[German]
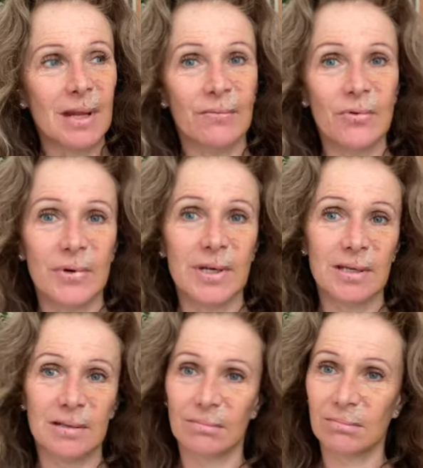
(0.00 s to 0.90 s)
wo
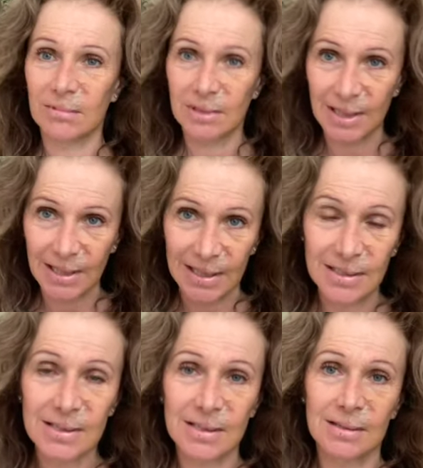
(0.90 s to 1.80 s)
ich den
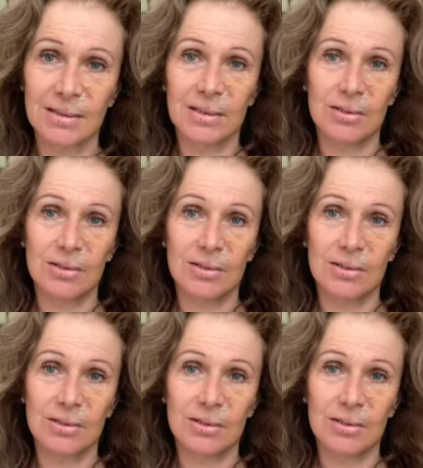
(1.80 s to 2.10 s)
ganzen